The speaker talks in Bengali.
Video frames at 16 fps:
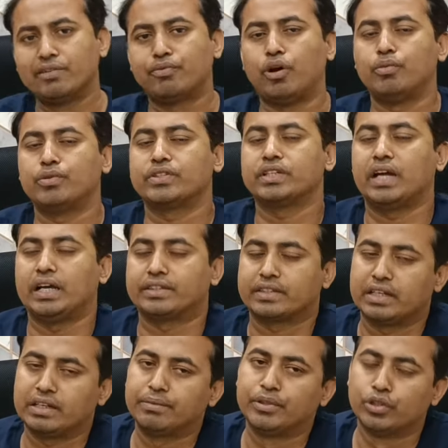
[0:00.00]
ইনফরমেশন
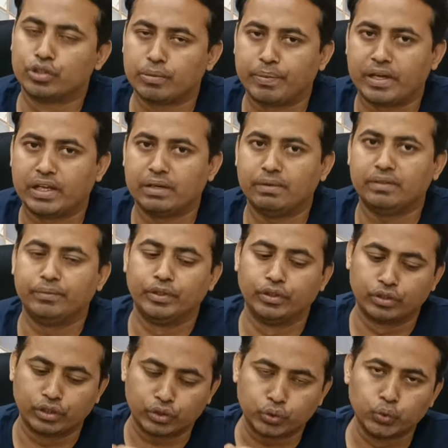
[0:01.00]
আজকের এই ভিডিওতে পেয়ে যাবে
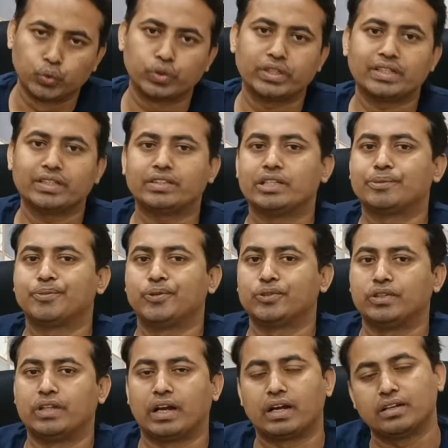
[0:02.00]
ভিডিওটিকে শুরু থেকে শেষ
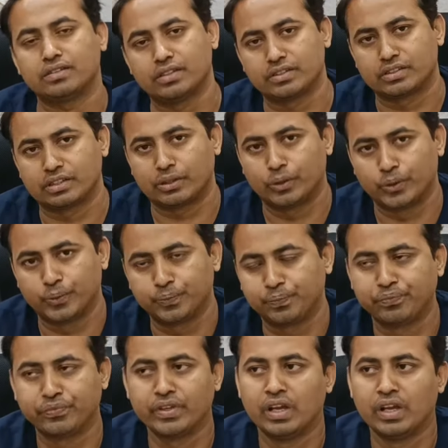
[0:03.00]
পর্যন্ত দেখার চেষ্টা করুন